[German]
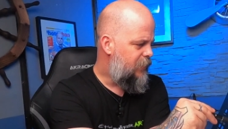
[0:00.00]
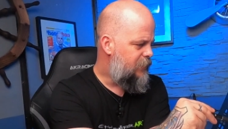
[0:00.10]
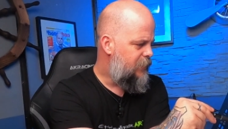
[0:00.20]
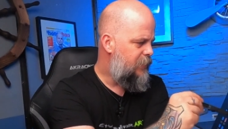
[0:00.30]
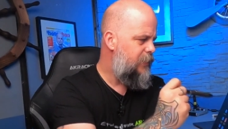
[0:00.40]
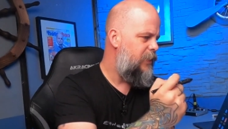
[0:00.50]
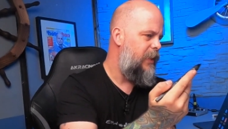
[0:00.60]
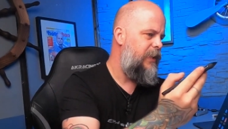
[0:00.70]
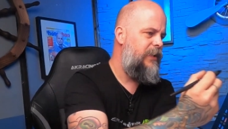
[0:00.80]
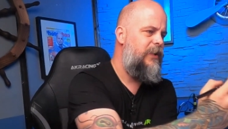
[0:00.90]
dass ich hier
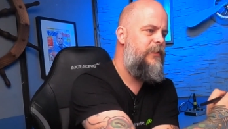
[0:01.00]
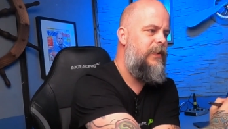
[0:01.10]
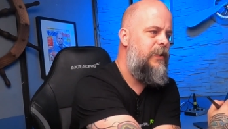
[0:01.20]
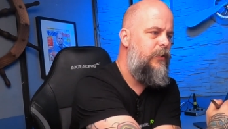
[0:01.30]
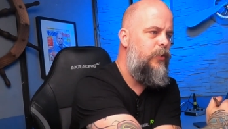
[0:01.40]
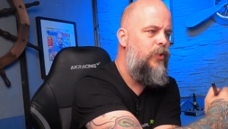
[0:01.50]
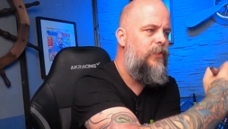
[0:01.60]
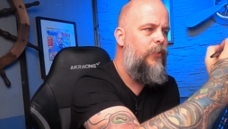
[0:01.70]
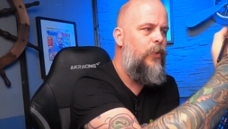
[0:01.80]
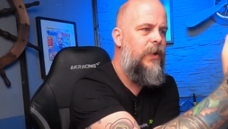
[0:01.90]
eigentlich, wenn ich
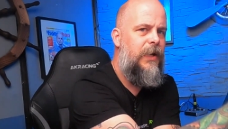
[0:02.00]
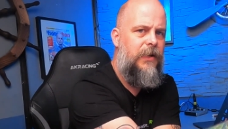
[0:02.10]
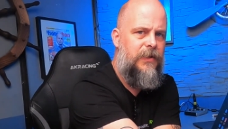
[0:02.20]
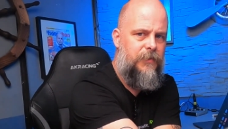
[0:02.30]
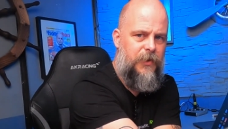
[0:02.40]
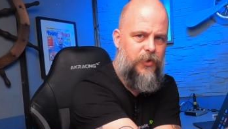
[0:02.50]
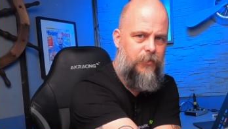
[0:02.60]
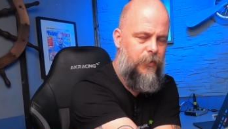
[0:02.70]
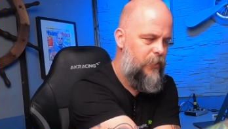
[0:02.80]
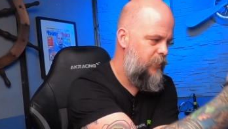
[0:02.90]
irgendwo hin
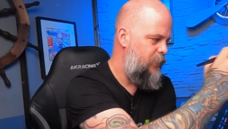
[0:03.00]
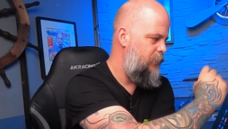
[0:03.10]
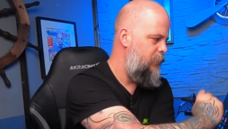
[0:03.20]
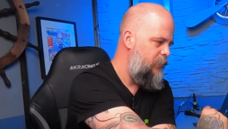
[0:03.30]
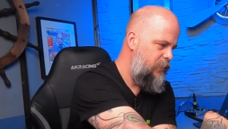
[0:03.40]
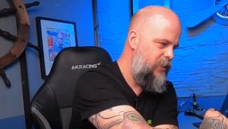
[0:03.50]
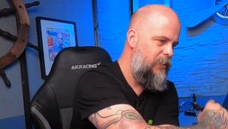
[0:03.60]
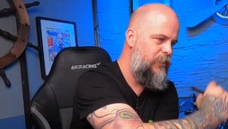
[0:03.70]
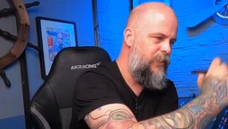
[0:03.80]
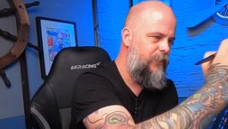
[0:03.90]
switchen möchte,
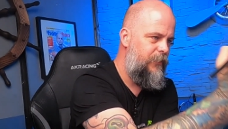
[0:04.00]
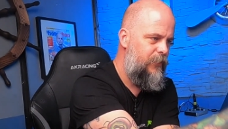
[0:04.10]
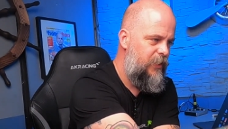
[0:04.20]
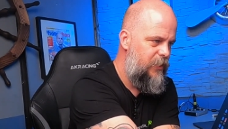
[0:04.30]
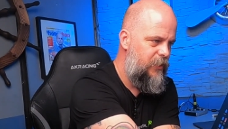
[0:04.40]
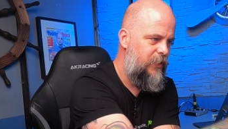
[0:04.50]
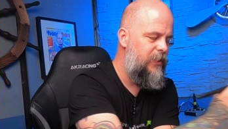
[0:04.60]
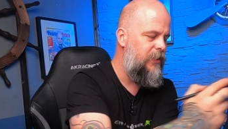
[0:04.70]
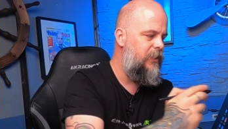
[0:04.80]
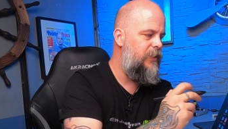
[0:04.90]
indem ich einfach von hier nach
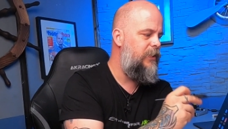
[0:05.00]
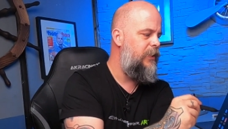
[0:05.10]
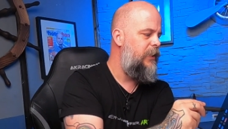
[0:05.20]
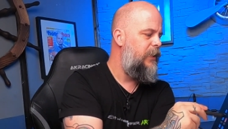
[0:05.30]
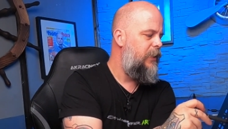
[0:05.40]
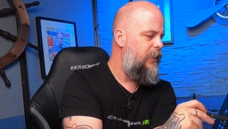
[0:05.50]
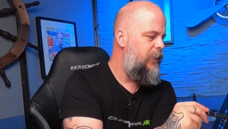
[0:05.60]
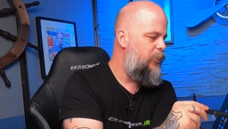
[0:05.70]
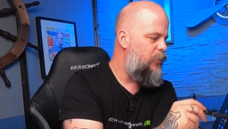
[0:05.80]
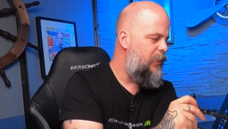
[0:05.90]
hier gehe,
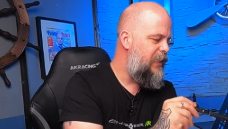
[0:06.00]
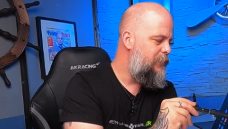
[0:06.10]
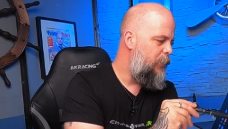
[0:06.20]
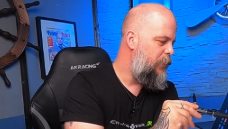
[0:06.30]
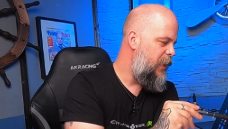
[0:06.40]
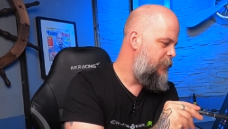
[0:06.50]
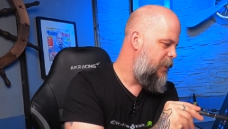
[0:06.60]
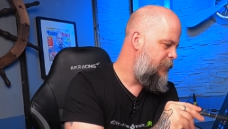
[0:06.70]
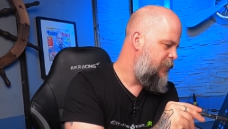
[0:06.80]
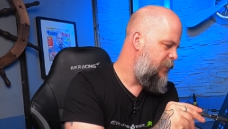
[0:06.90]
ich schon Riesenprobleme
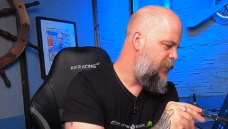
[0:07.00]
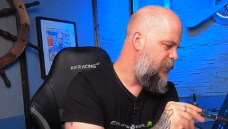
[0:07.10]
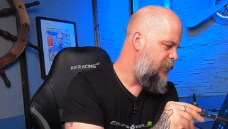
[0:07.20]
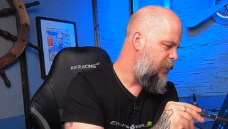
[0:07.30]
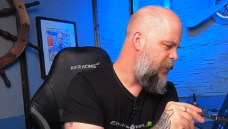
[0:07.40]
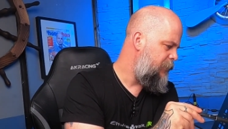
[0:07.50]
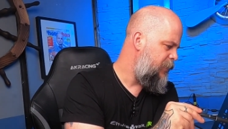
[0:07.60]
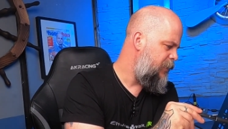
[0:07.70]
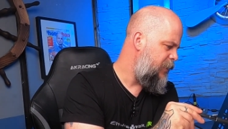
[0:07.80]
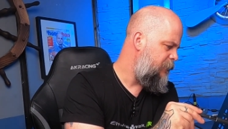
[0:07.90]
habe, denn ich
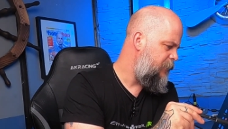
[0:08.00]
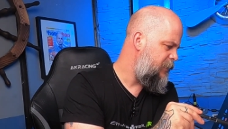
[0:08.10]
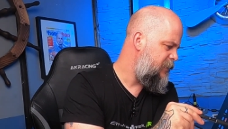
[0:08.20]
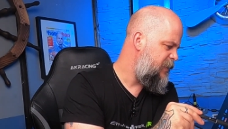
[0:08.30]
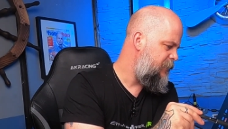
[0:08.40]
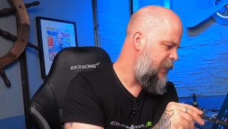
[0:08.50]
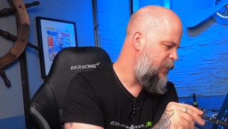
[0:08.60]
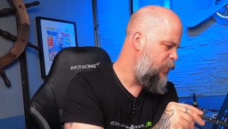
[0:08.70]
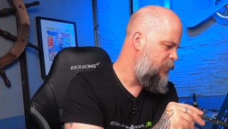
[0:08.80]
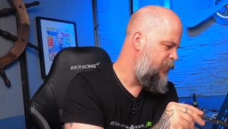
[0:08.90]
habe nach fast
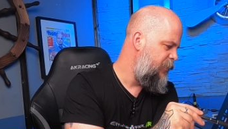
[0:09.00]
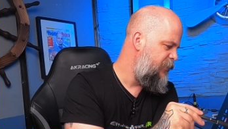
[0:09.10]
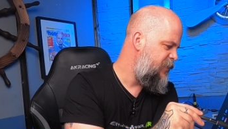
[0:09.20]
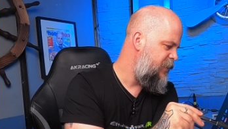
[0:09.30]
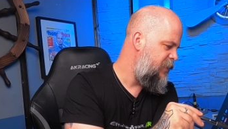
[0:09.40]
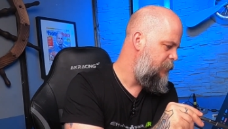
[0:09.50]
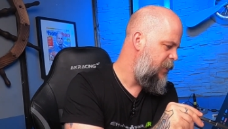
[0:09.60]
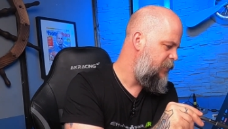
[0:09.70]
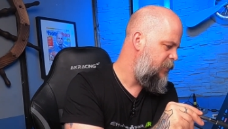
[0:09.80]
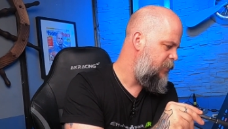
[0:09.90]
2,5
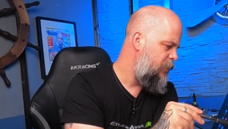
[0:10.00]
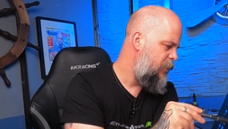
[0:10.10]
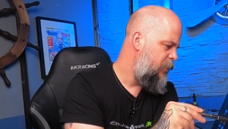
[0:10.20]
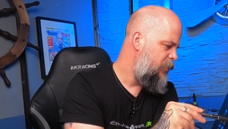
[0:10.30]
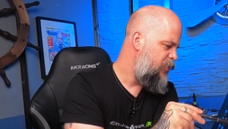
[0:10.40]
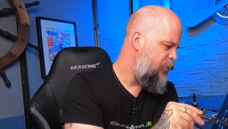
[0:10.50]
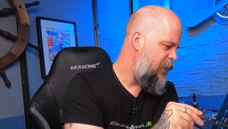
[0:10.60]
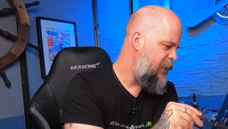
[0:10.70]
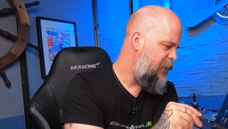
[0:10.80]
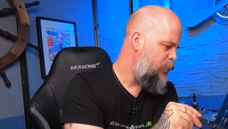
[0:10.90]
cm schon
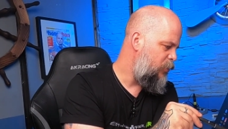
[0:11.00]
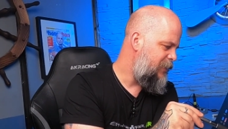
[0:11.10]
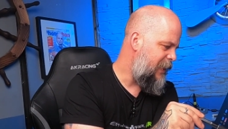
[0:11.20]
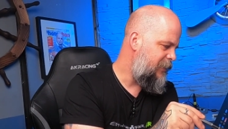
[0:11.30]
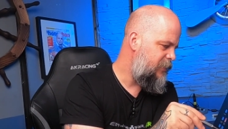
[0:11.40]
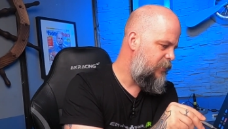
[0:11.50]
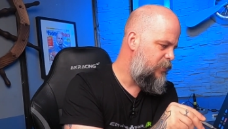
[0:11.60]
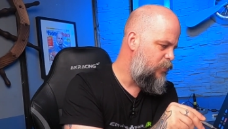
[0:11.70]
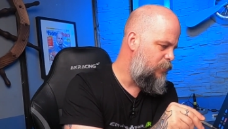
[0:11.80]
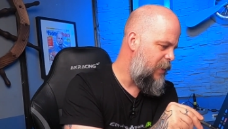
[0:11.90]
einen Kontakt
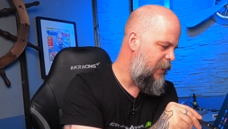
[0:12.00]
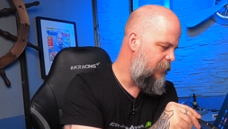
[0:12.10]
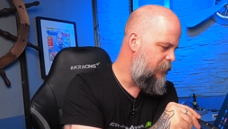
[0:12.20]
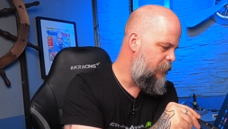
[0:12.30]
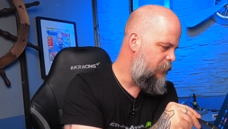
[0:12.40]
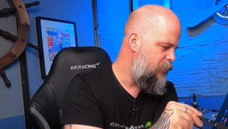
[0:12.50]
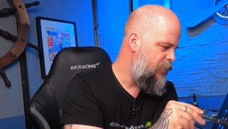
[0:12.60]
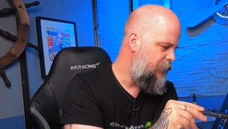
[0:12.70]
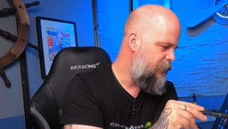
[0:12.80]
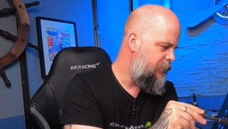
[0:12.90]
zu meinem
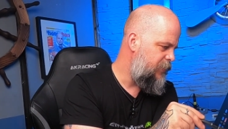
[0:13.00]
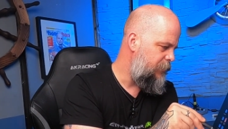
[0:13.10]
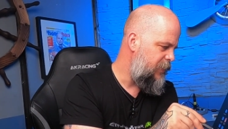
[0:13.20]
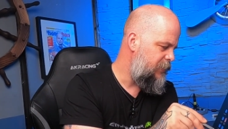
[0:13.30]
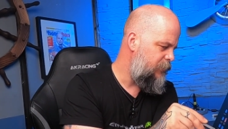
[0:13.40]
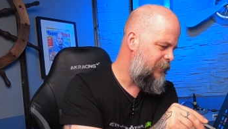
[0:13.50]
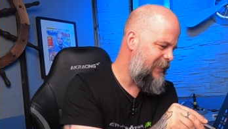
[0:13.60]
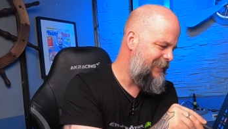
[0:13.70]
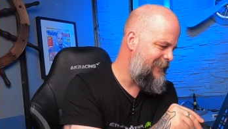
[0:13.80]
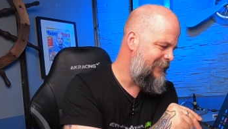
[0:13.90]
Stifttablett. Und
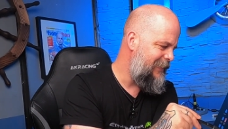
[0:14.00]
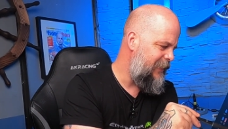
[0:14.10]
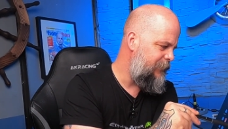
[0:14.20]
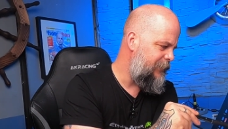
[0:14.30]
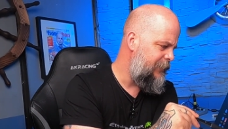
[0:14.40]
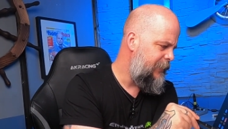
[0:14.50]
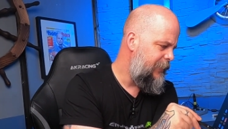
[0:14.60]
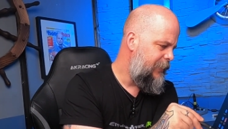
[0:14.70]
das ist etwas,